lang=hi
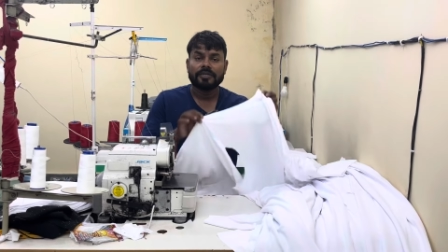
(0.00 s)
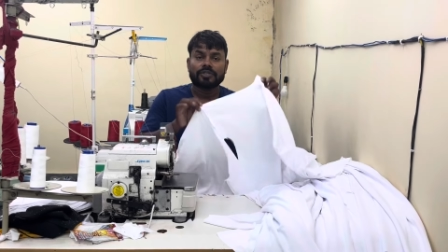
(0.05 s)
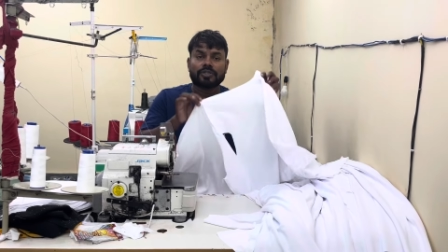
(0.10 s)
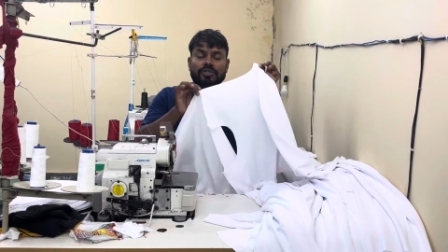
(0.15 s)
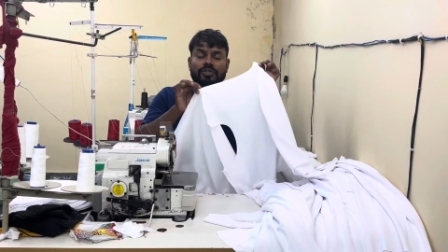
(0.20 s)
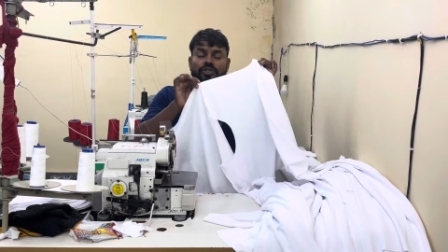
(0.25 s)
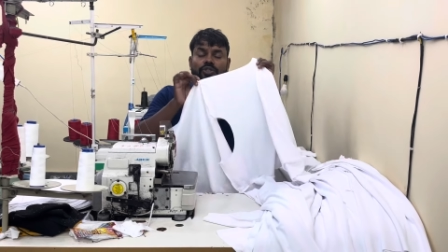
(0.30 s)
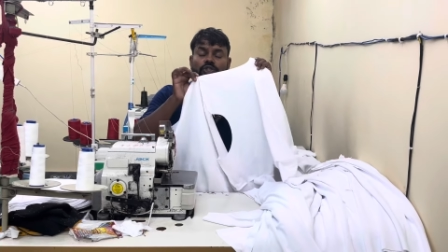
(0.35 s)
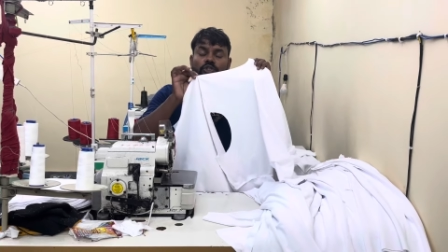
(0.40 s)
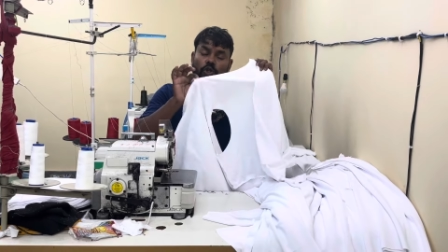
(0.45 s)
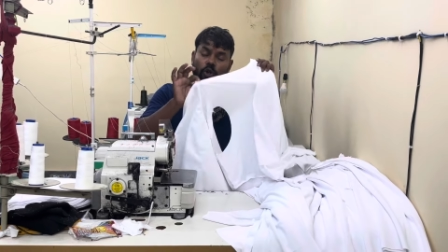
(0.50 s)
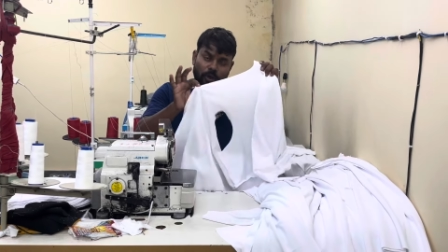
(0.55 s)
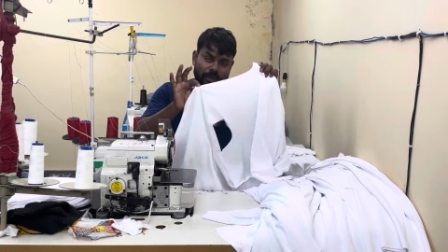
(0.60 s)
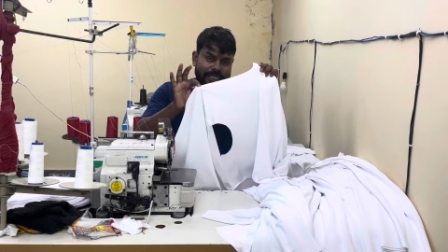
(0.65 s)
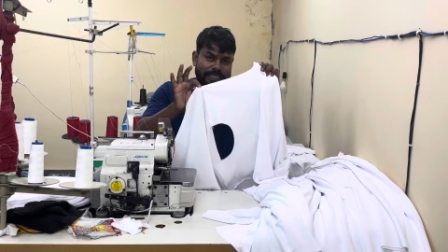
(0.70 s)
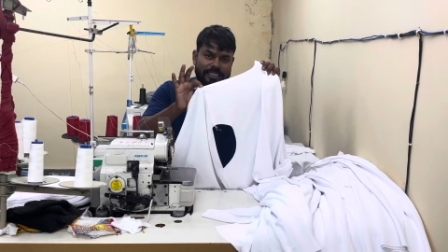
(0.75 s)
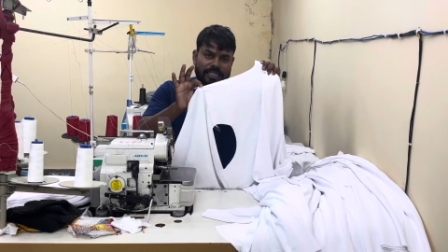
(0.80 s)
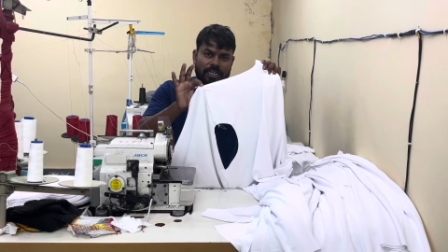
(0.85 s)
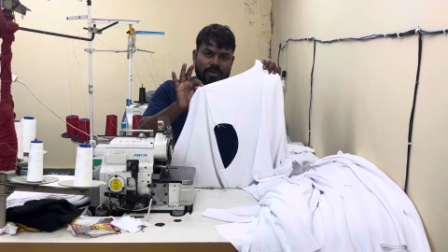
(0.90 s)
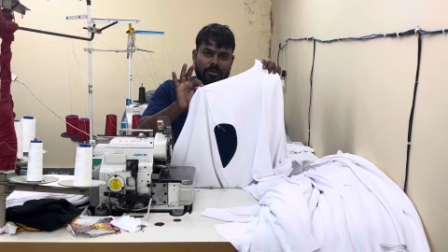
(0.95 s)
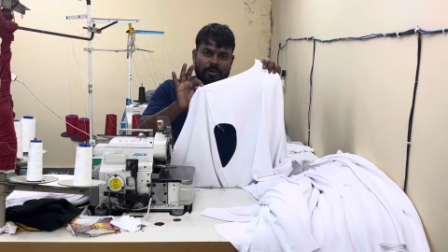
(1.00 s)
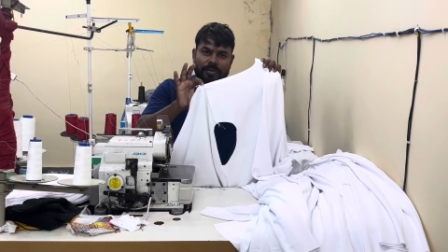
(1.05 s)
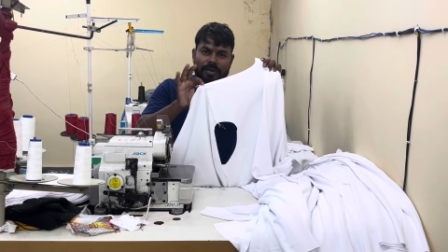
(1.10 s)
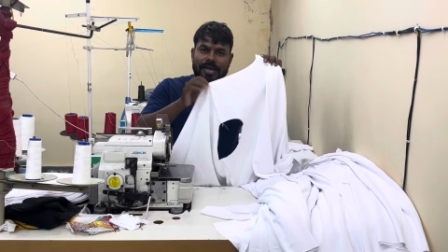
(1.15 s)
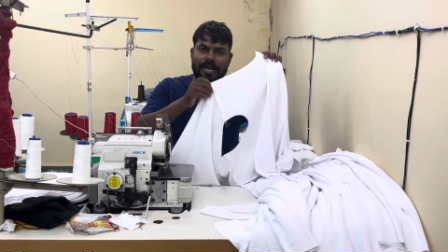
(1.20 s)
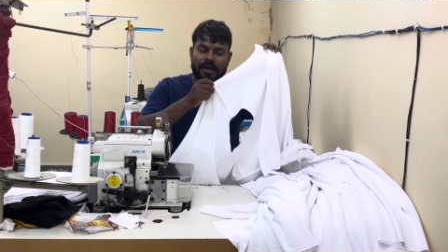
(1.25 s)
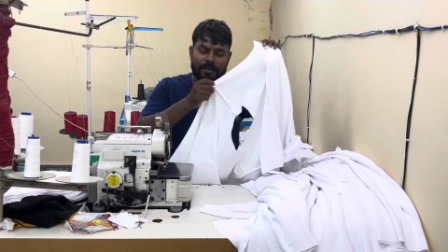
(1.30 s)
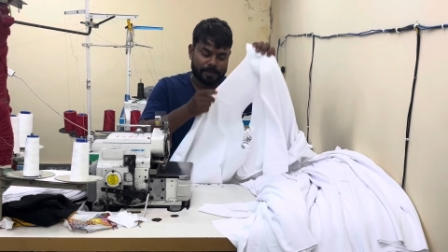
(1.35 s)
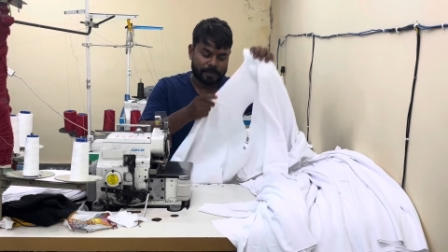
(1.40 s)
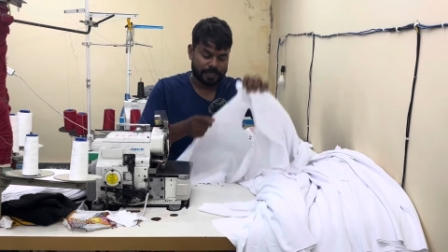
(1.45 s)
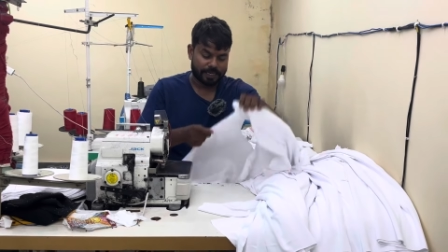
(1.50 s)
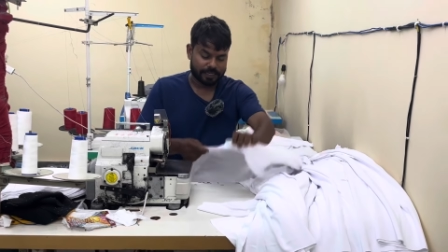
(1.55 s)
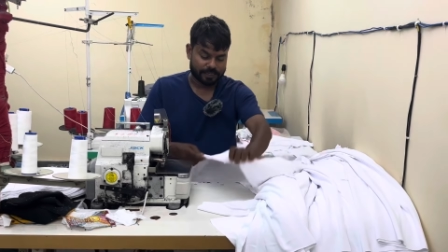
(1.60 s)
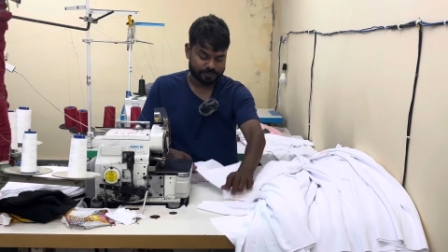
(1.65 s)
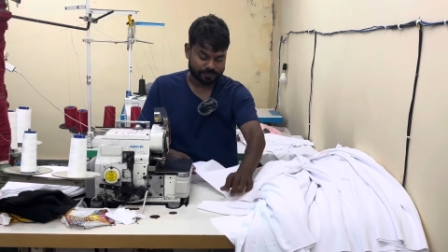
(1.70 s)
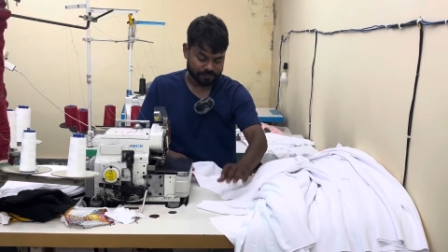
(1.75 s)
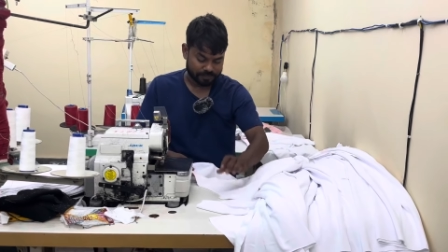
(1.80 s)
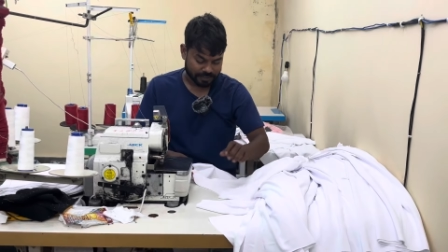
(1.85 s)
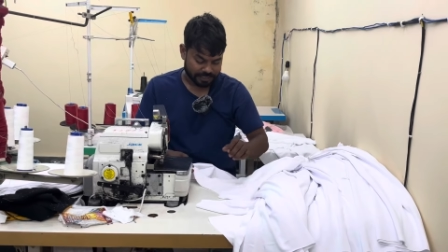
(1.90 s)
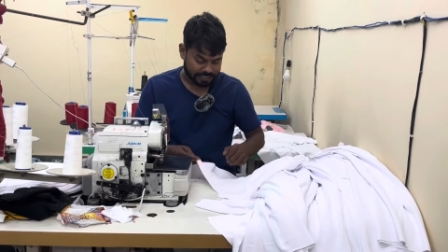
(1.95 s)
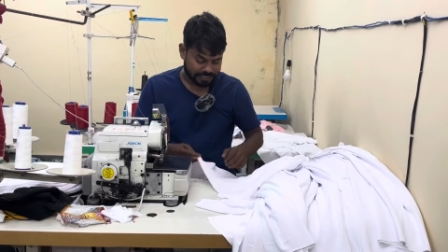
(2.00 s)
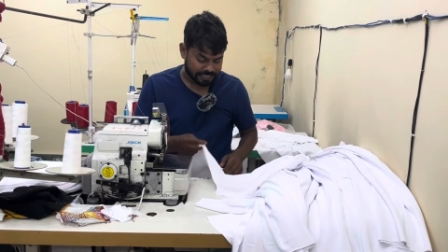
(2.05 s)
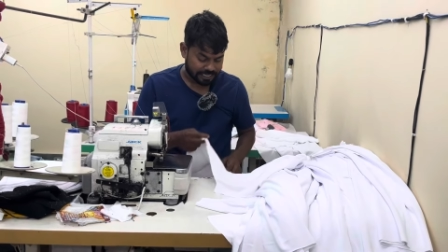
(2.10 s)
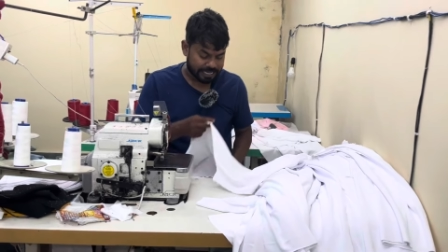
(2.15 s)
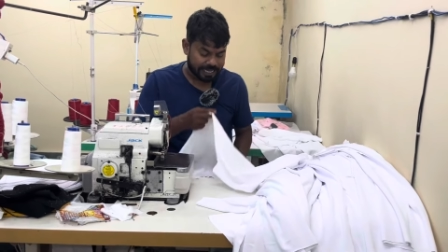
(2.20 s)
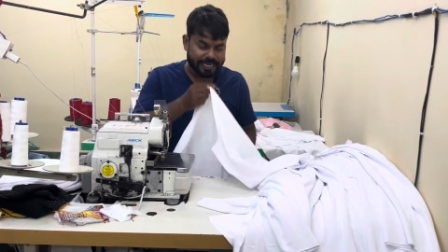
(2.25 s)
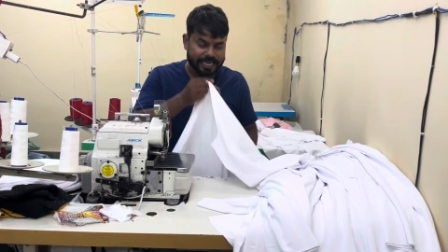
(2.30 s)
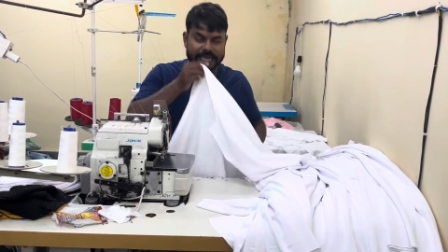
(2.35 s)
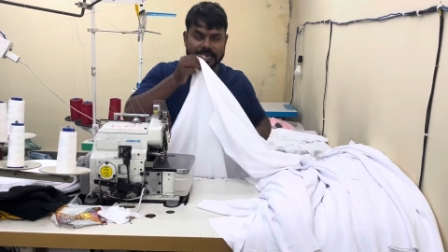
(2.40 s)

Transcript: सौ टी शर्ट बनवाया आपने एक ही